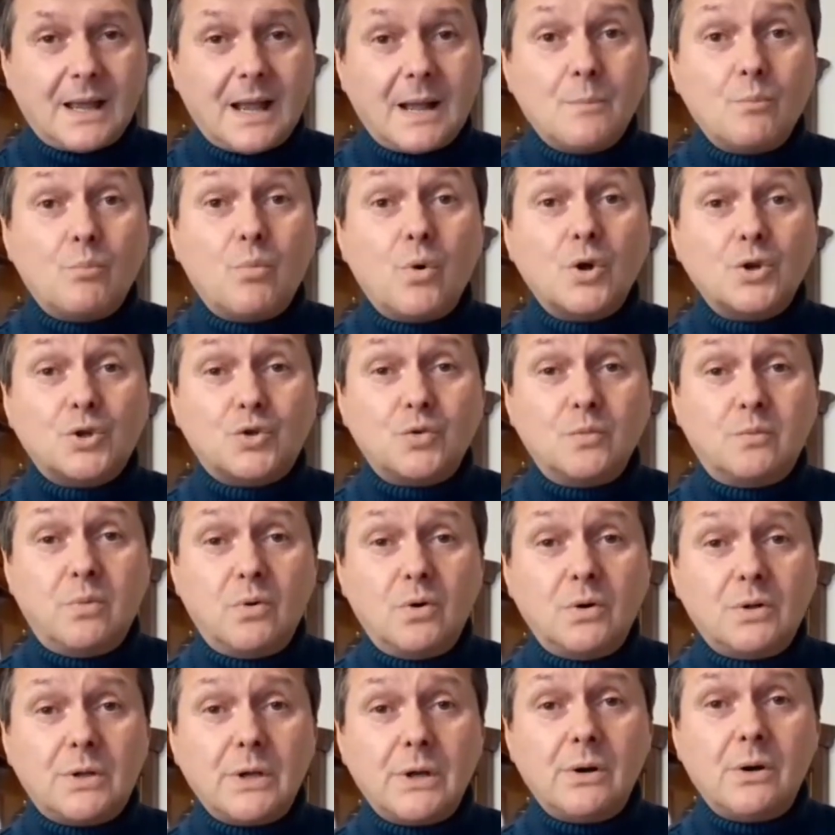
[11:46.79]
buon
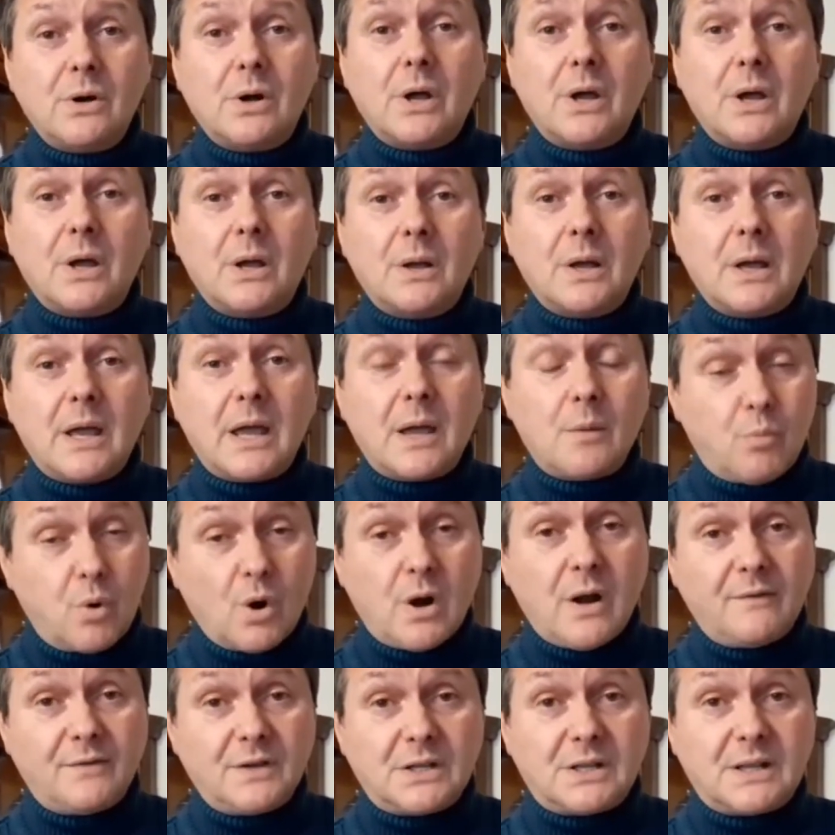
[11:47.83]
Subuteo e
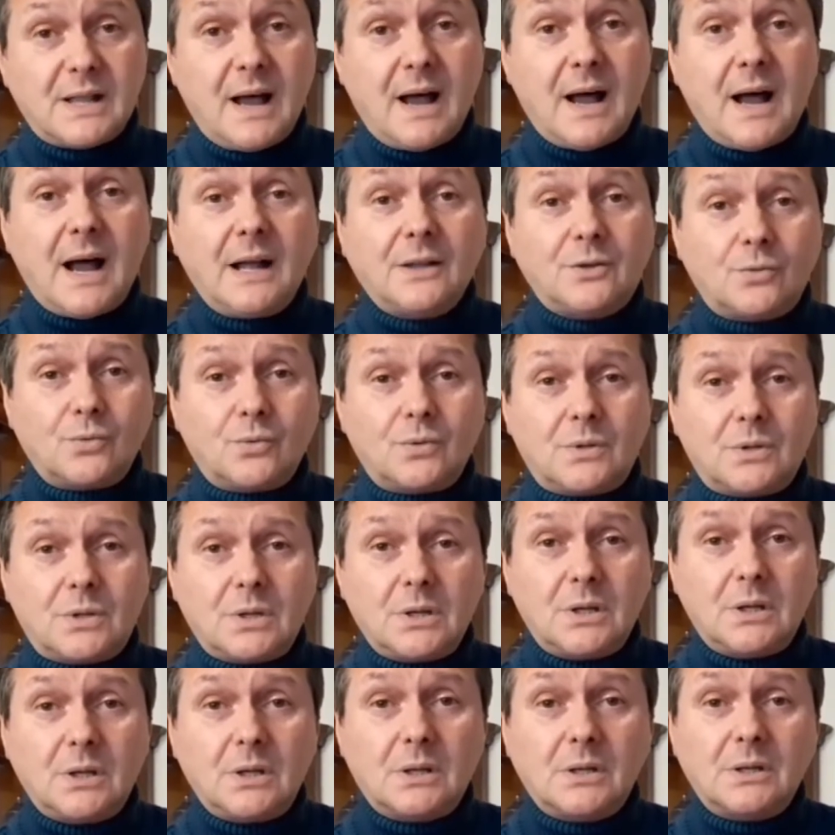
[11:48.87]
buona vita a
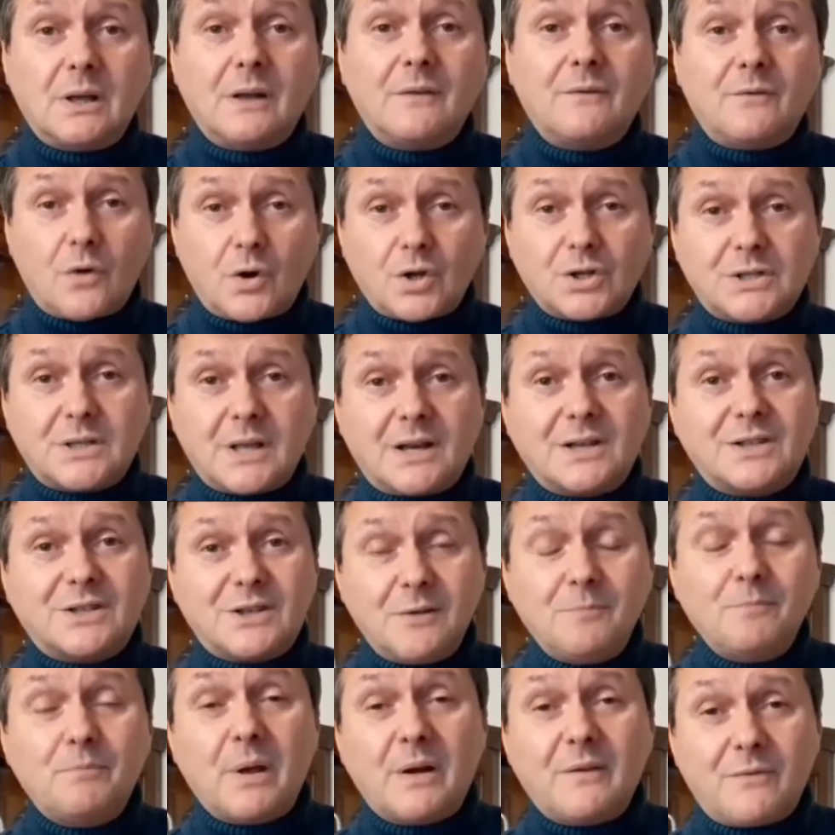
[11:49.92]
tutti dal vostro
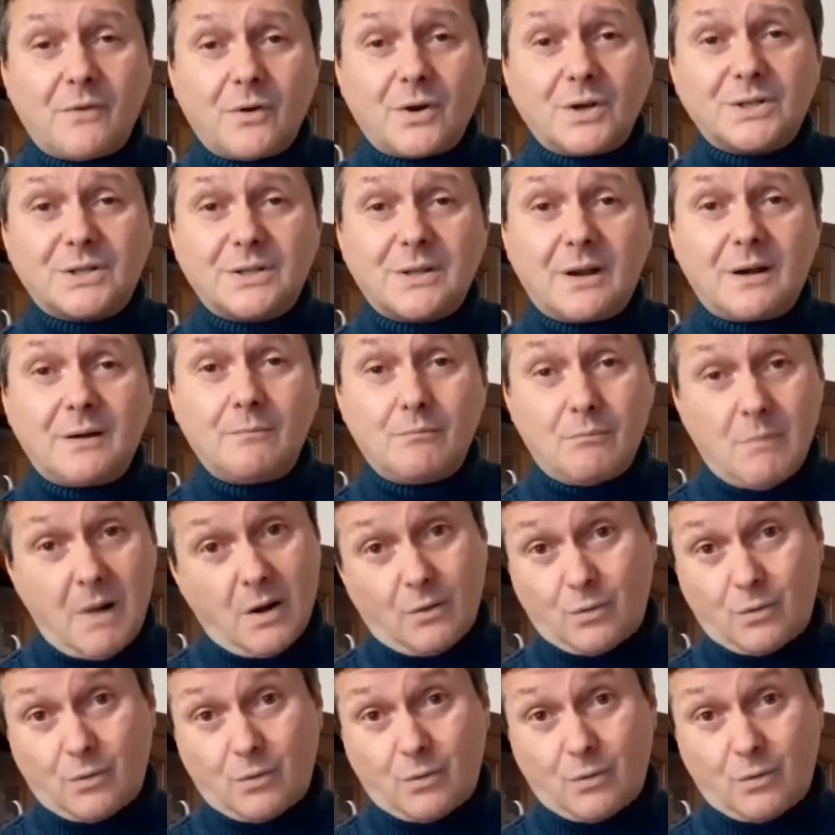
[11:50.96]
sempre vostro Mauro